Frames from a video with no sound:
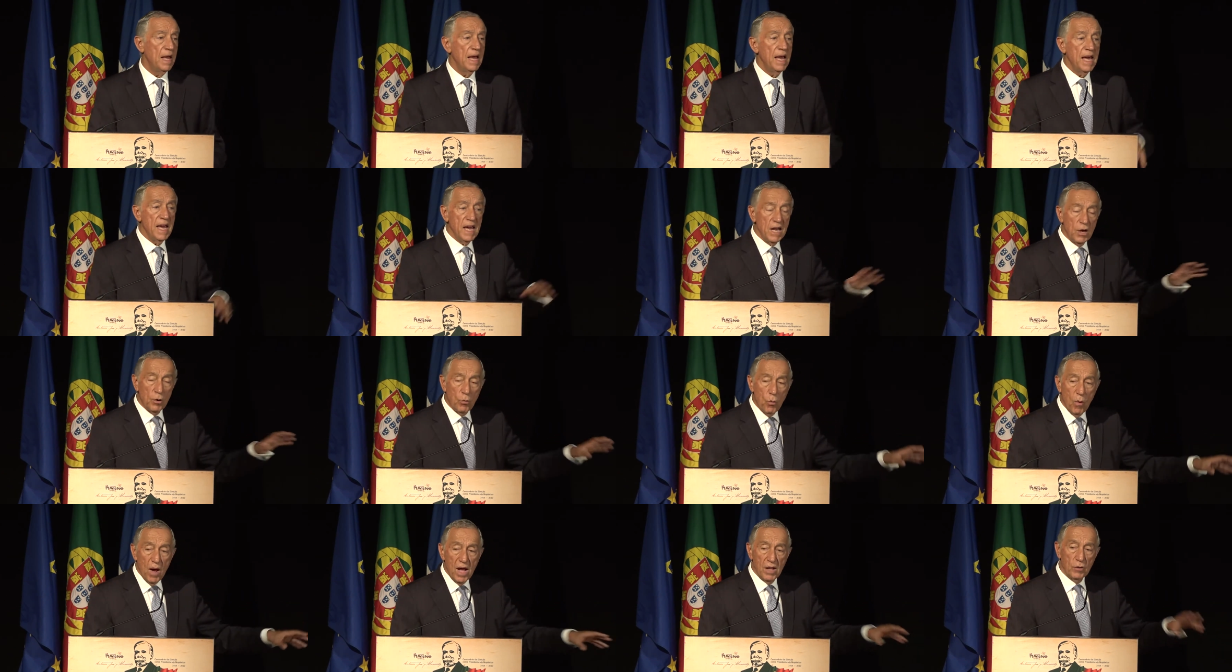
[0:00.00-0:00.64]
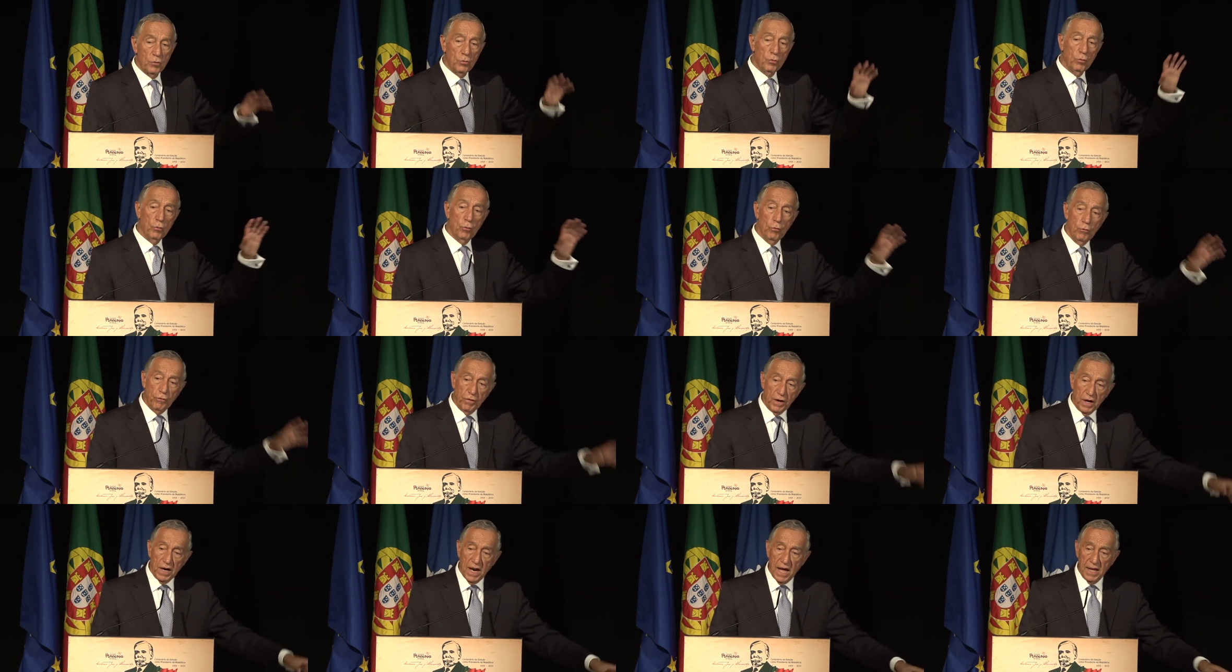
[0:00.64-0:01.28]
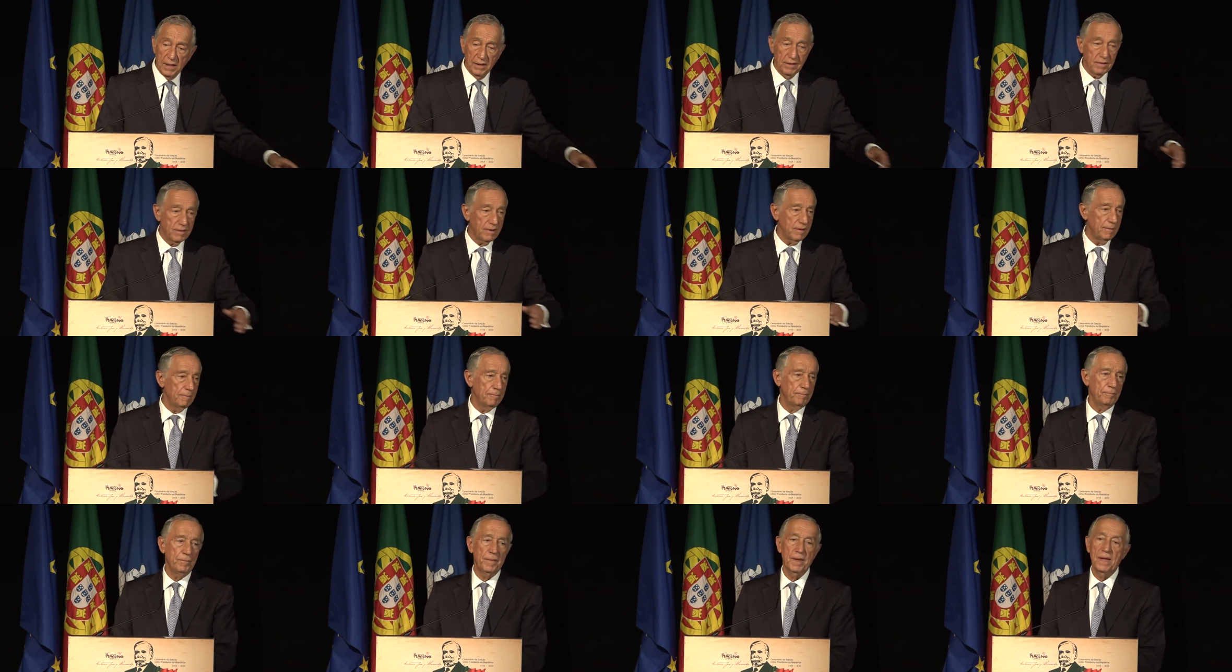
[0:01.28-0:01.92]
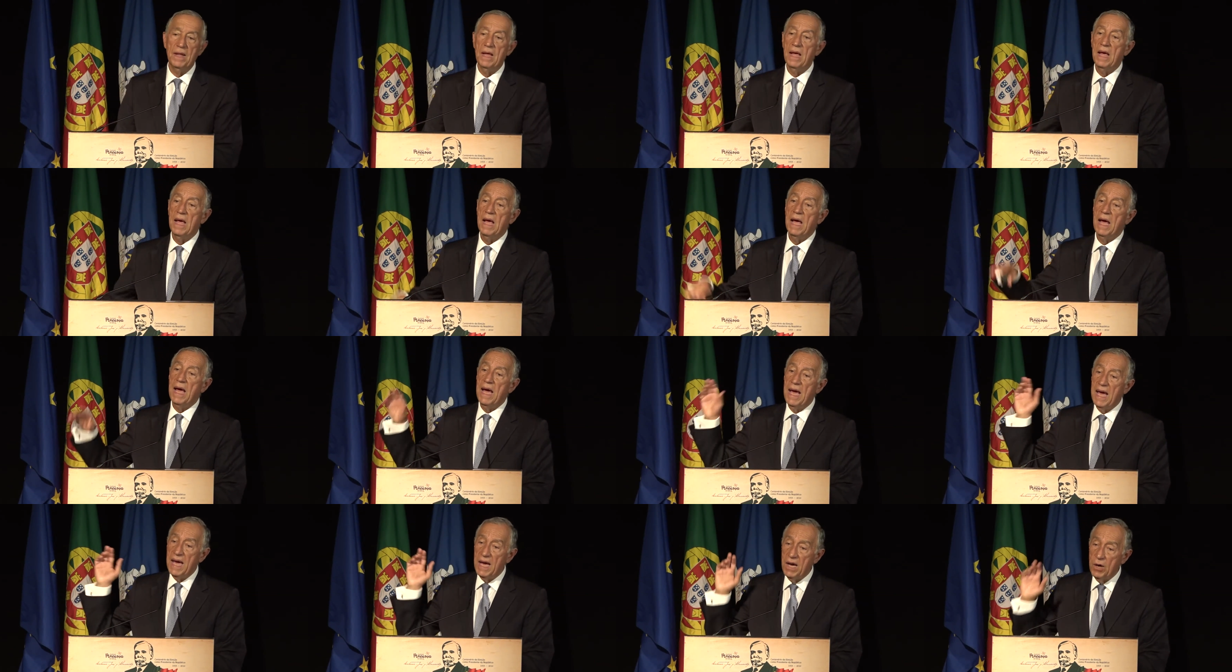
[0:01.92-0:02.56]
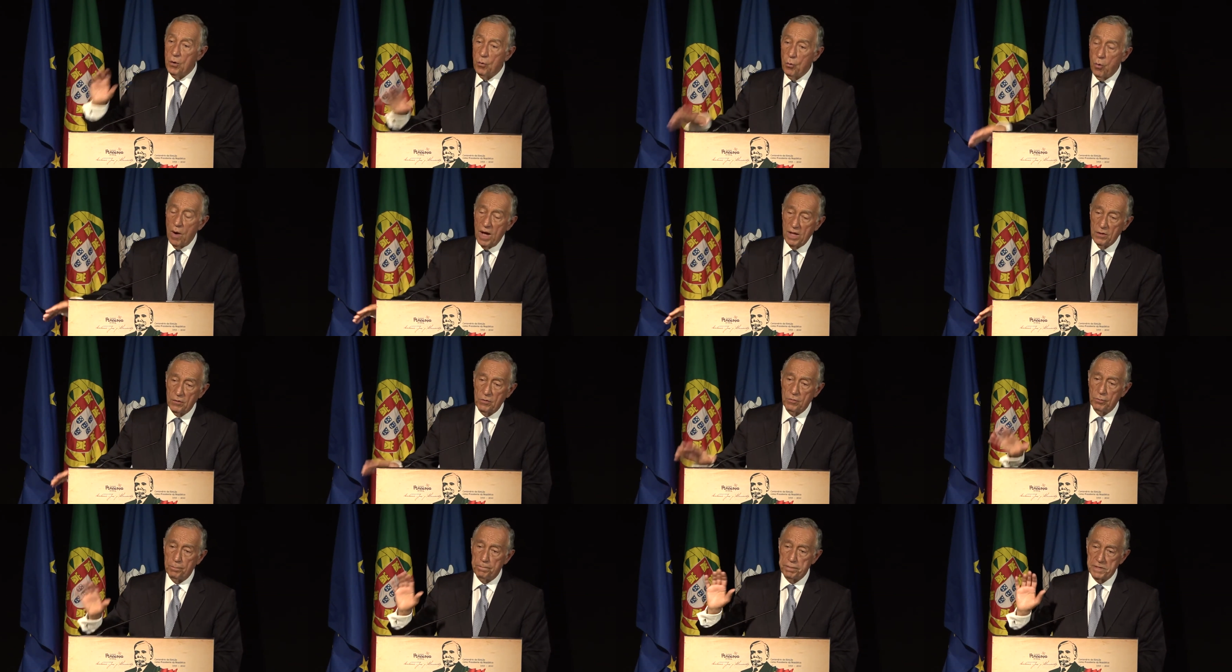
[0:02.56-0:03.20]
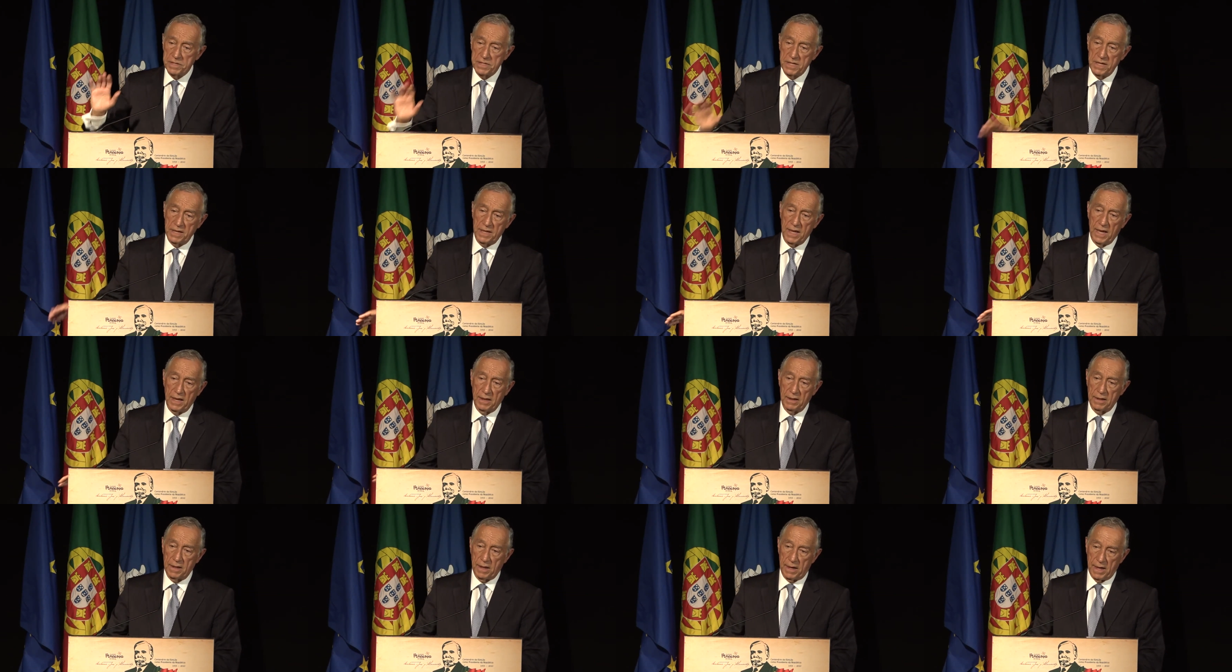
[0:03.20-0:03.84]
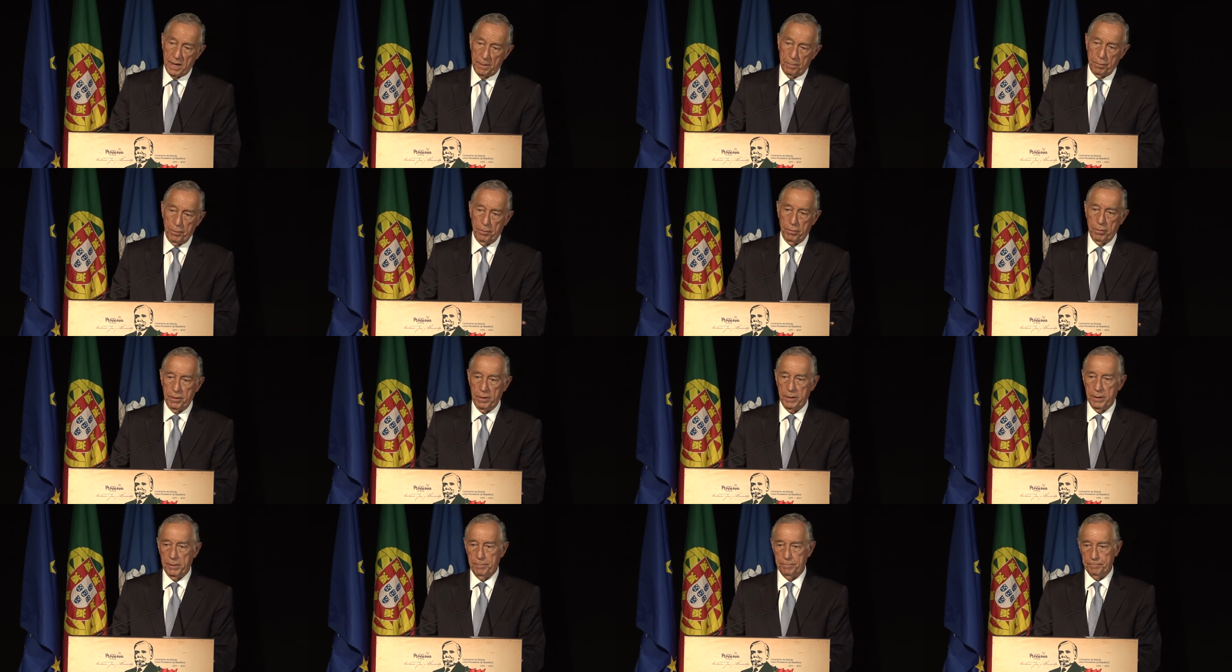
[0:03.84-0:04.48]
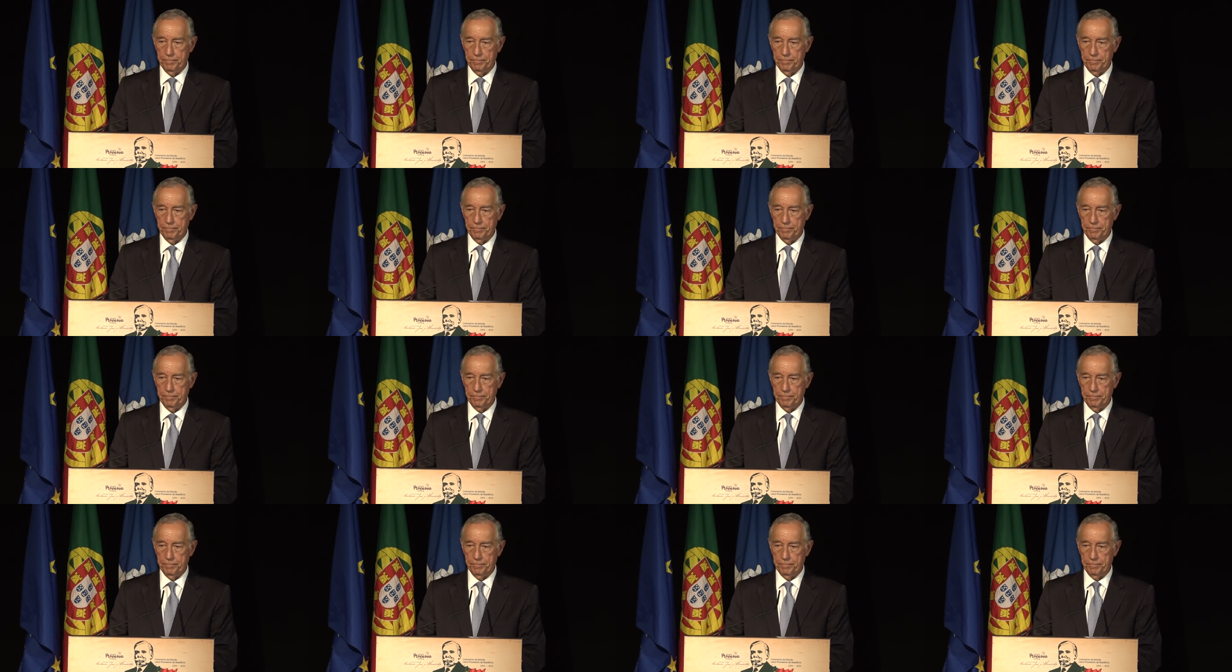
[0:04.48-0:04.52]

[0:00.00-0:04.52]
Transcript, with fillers: enquanto governante, enquanto Presidente da República.